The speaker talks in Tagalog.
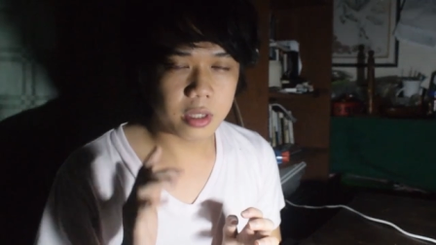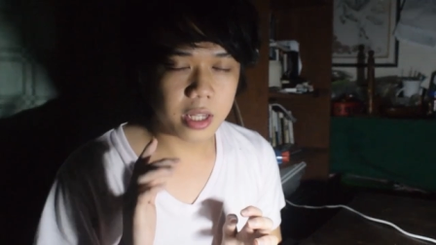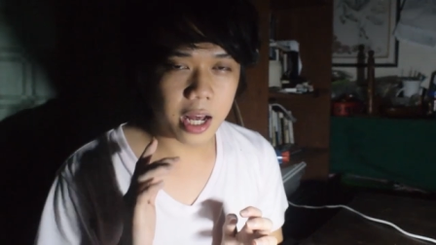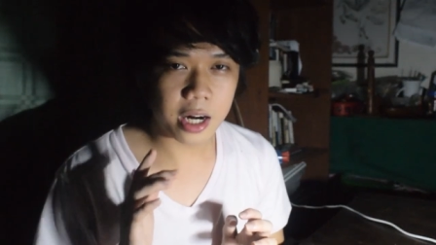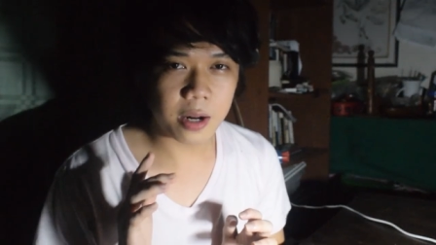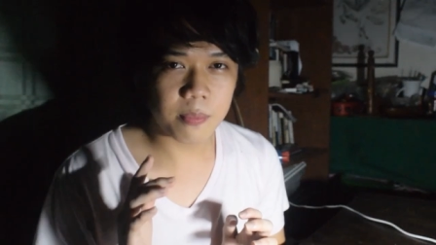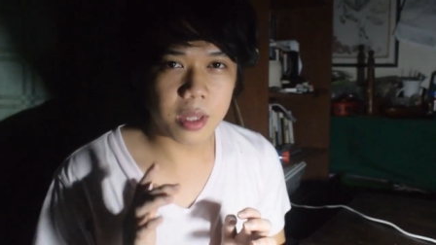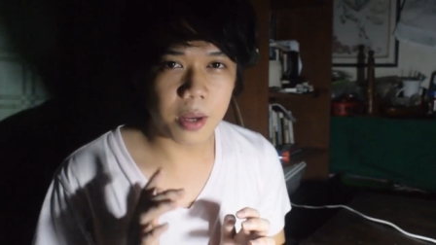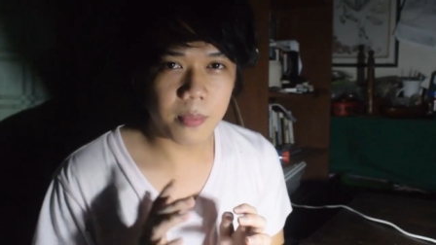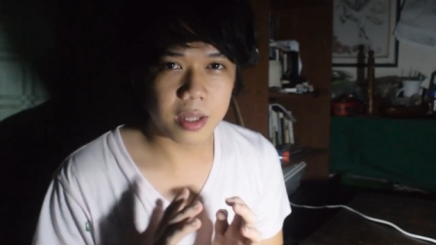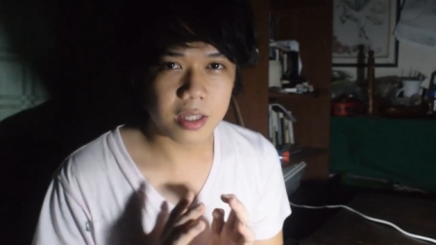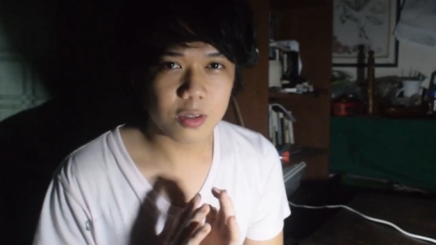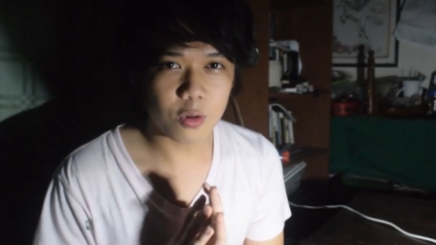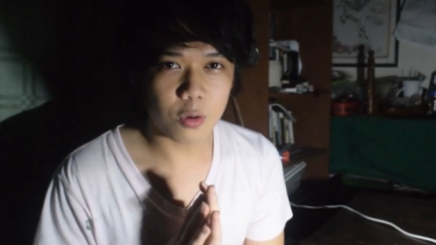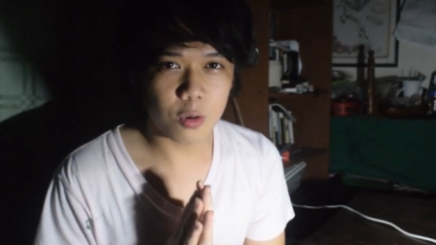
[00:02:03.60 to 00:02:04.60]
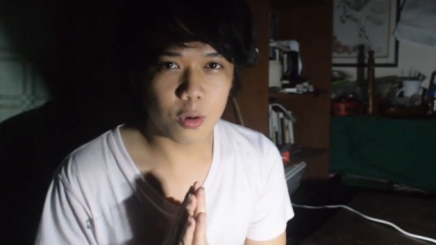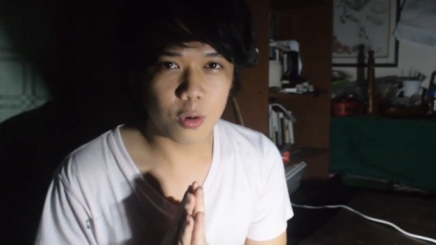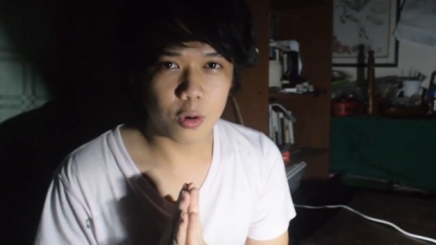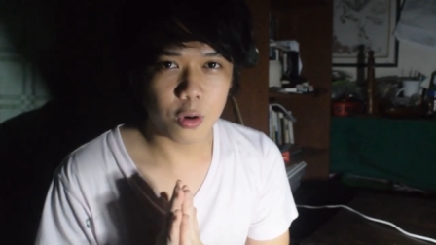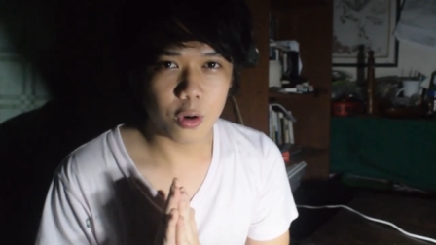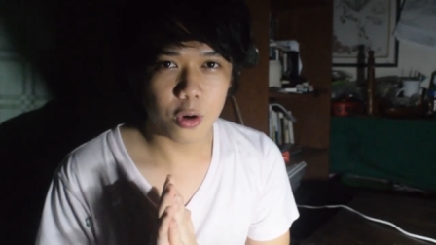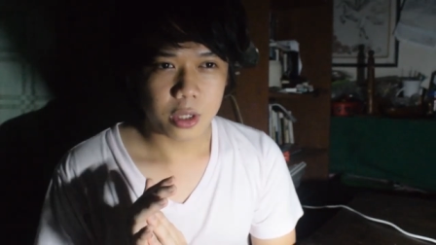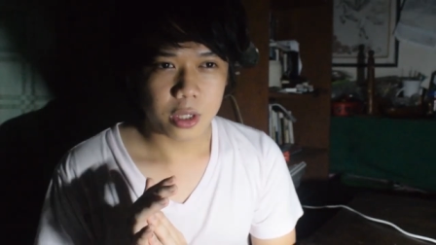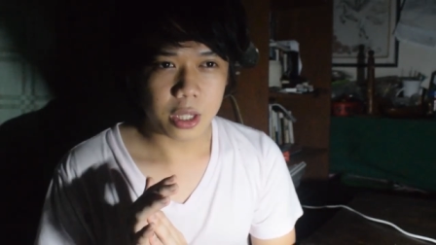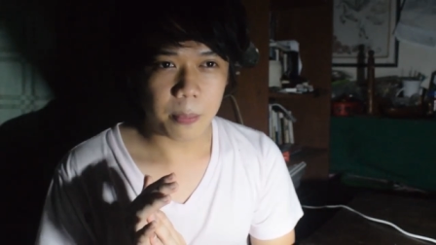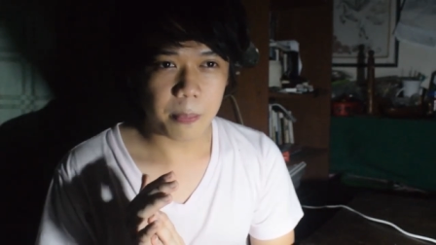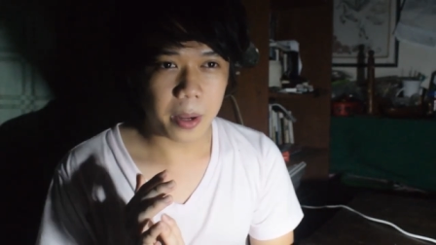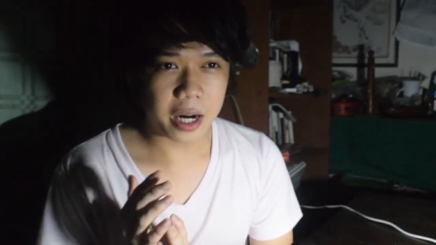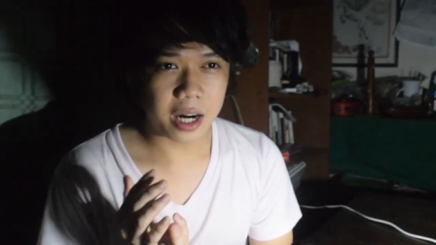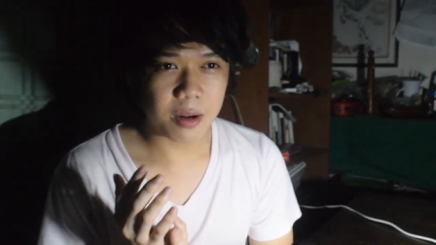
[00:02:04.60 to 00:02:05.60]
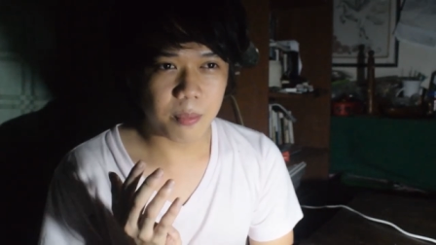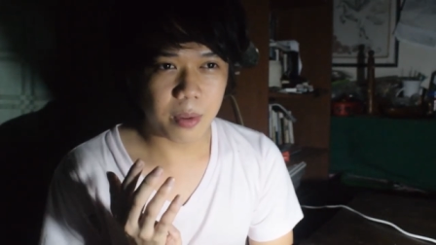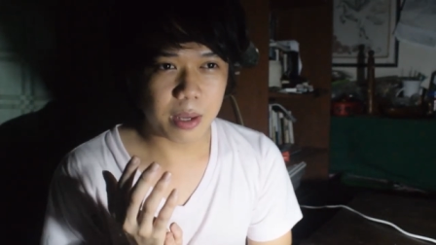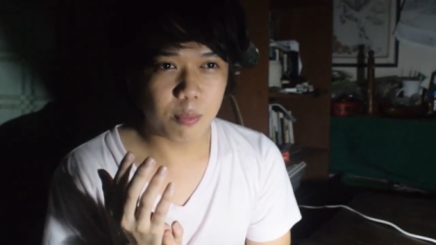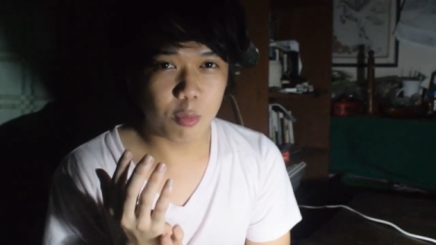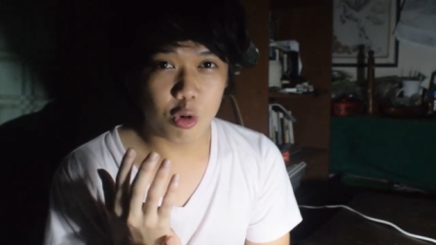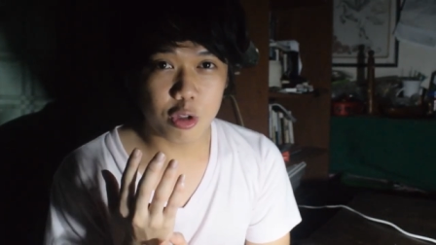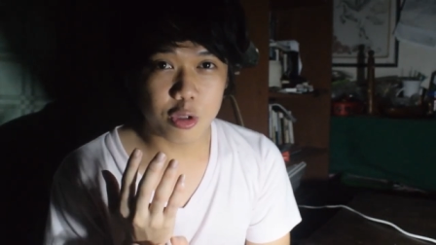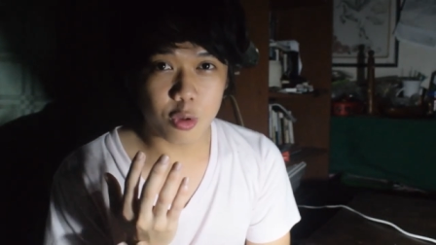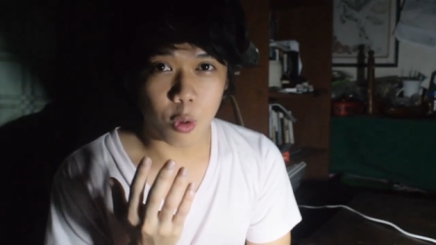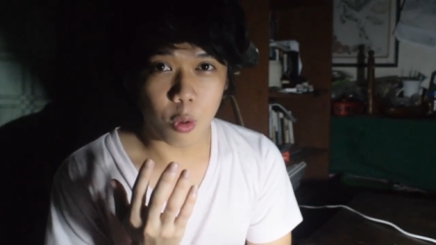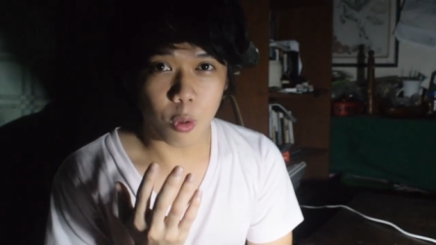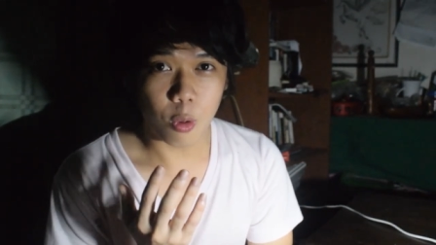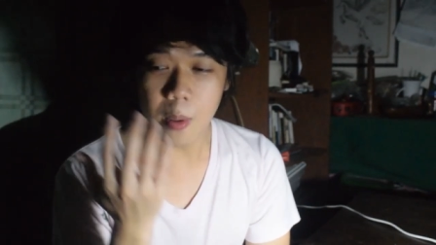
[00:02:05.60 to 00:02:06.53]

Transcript: naramdaman ko na parang may multo,